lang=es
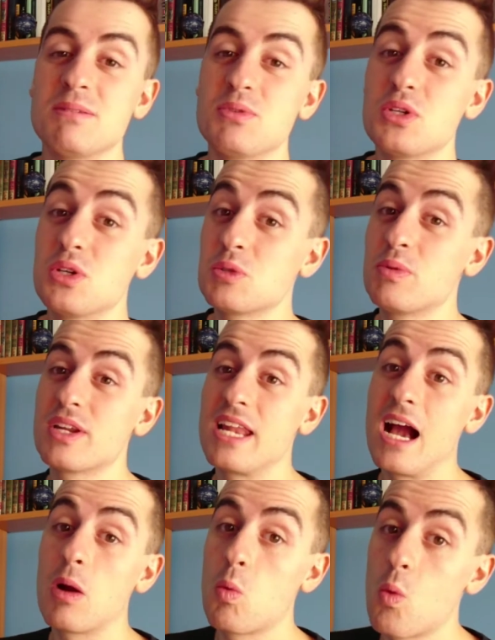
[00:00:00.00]
Pasamos chicos por
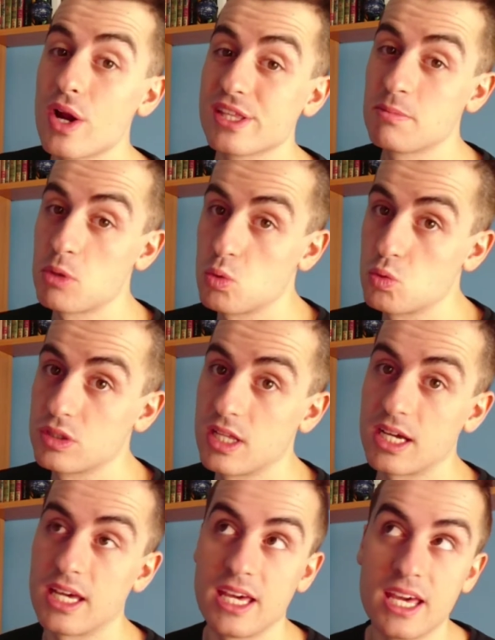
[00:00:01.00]
la cuarta
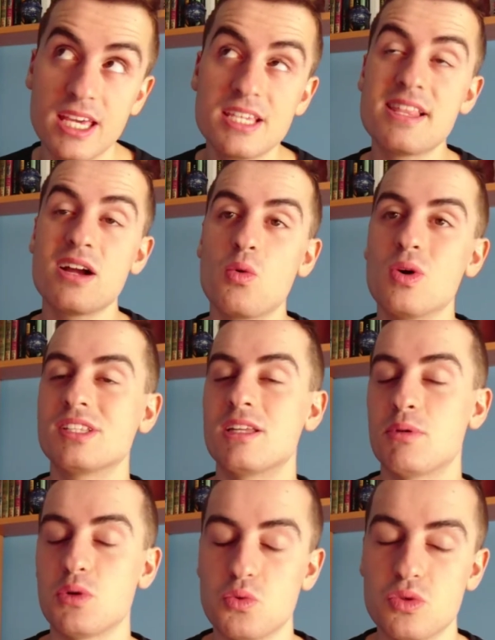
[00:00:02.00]
pregunta, que esta
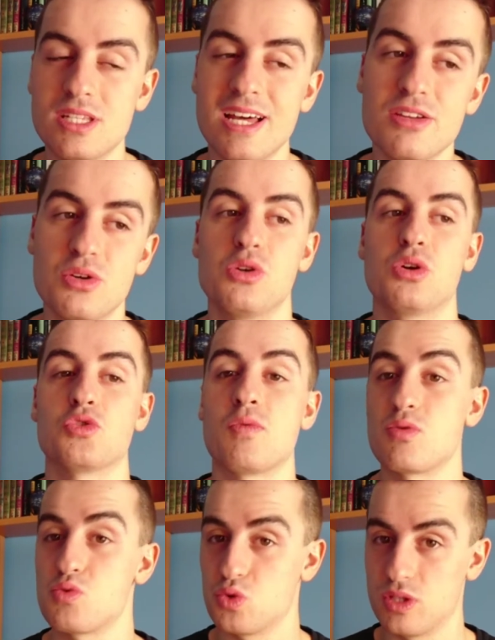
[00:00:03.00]
cuarta pregunta yo creo que os
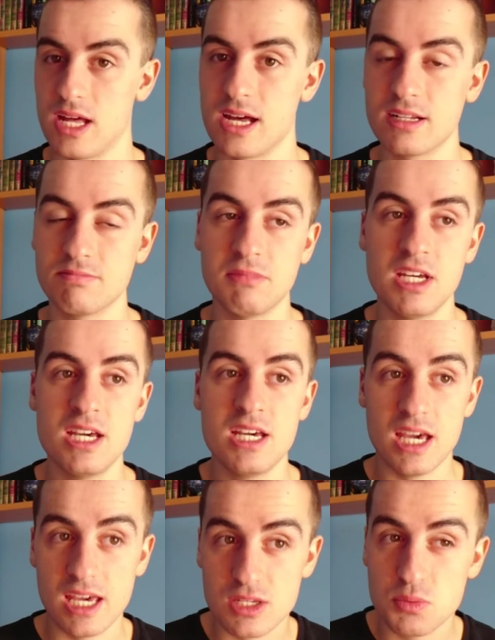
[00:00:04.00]
va a gustar.
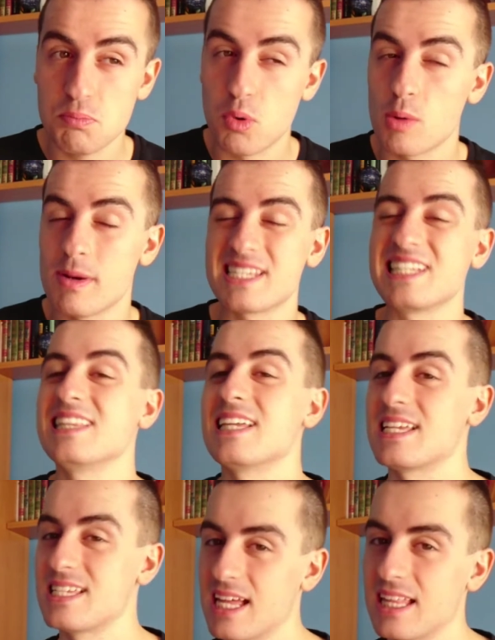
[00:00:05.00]
Es un poco más
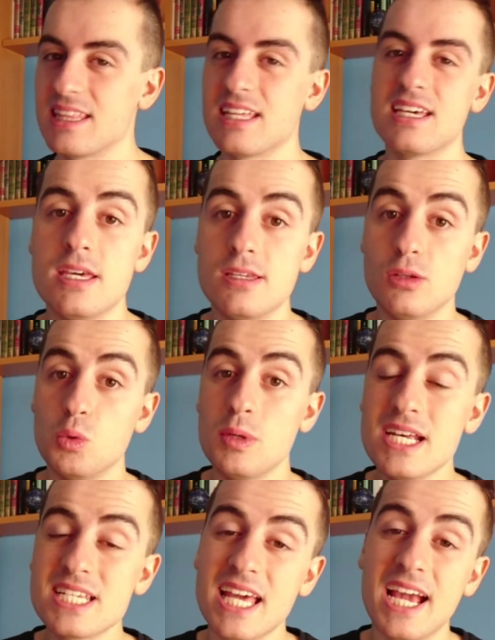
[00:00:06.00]
interesante. Si
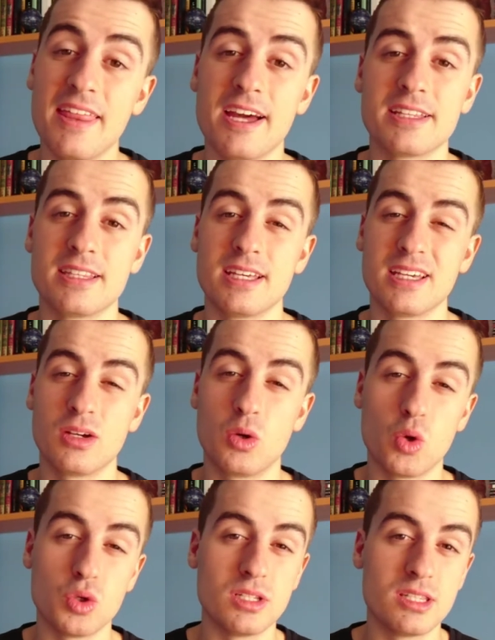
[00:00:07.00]
tuvieras que quedarte
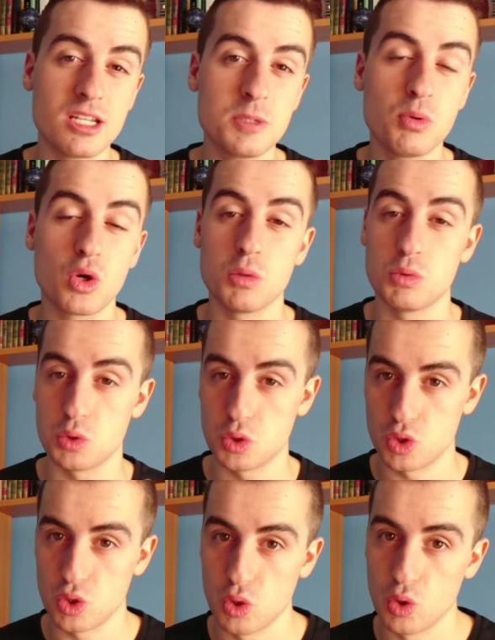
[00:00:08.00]
con tres
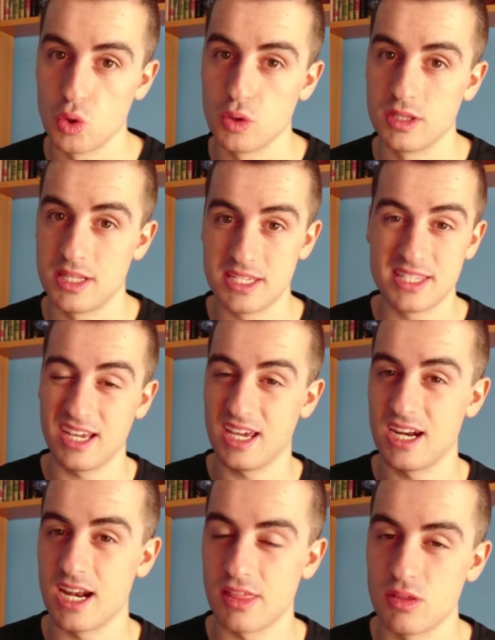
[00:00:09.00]
Pokémon solo de esta
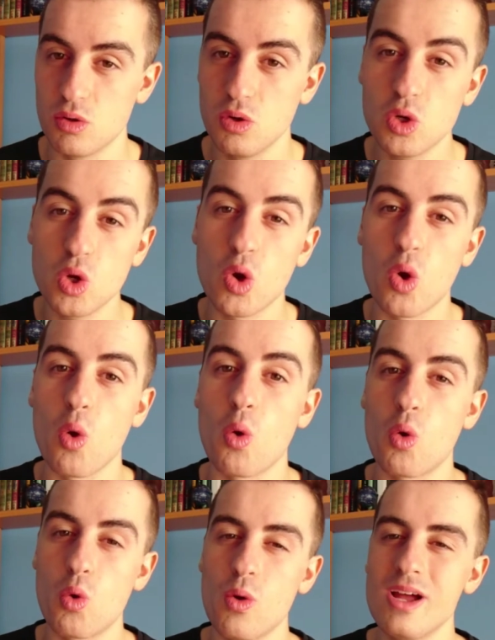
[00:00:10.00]
generación,
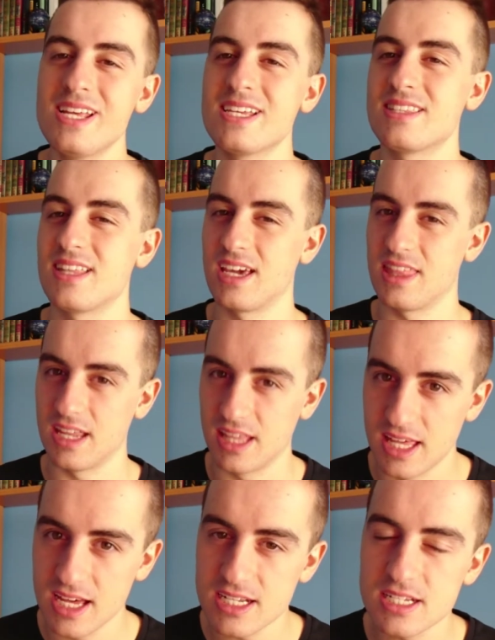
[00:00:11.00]
¿con cuáles te
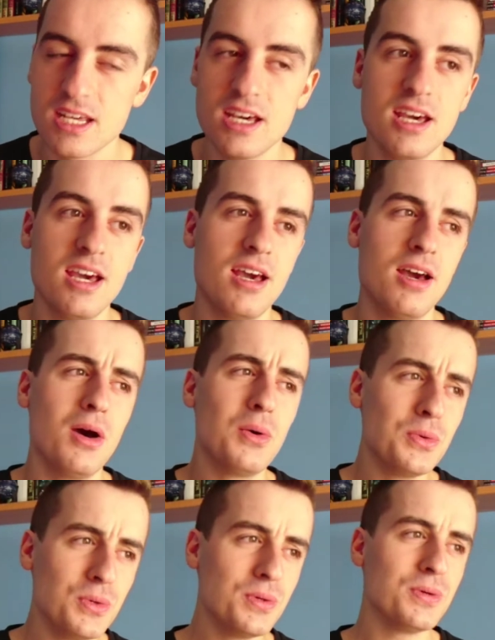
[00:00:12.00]
quedarías?
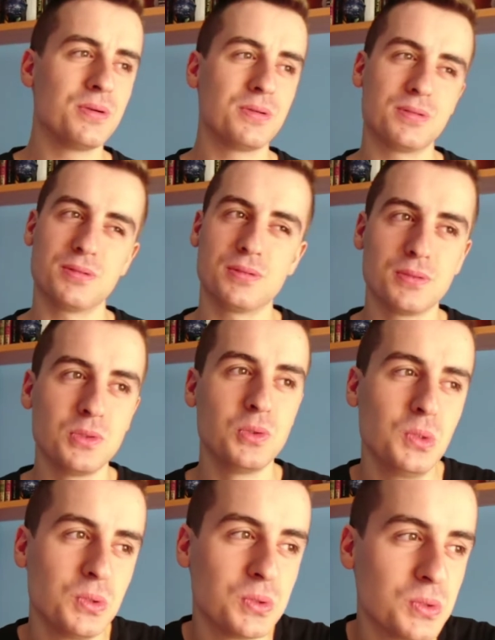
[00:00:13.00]

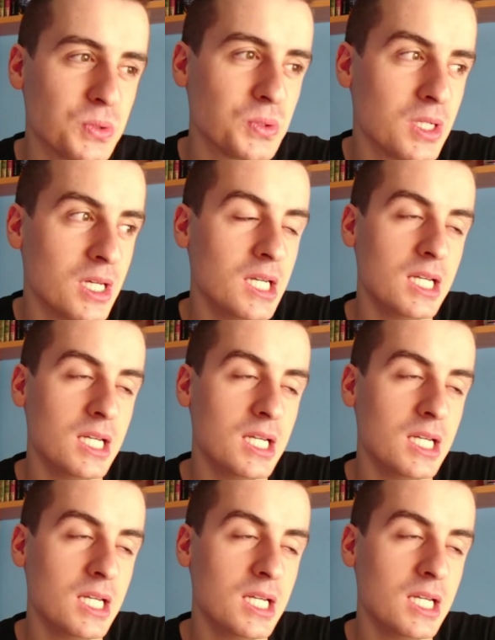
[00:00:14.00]
uff, uff